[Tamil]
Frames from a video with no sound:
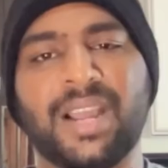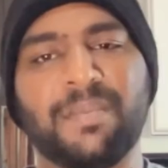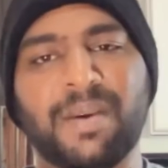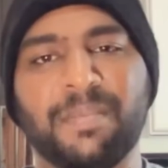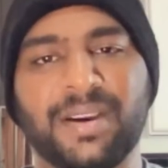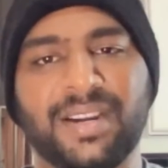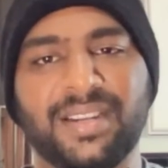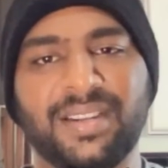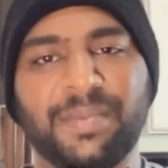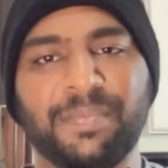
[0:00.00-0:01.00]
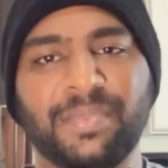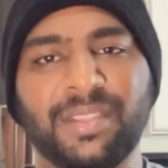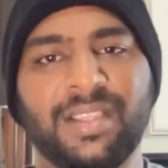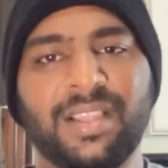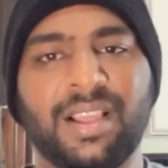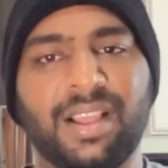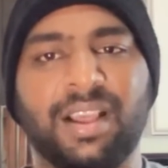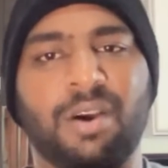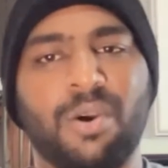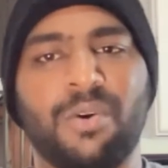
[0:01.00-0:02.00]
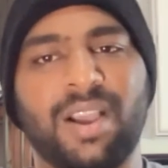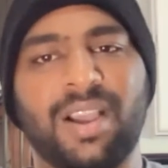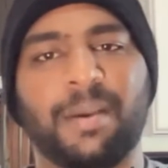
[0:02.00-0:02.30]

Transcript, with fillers: யாரு பாப்பா அவங்க அவங்க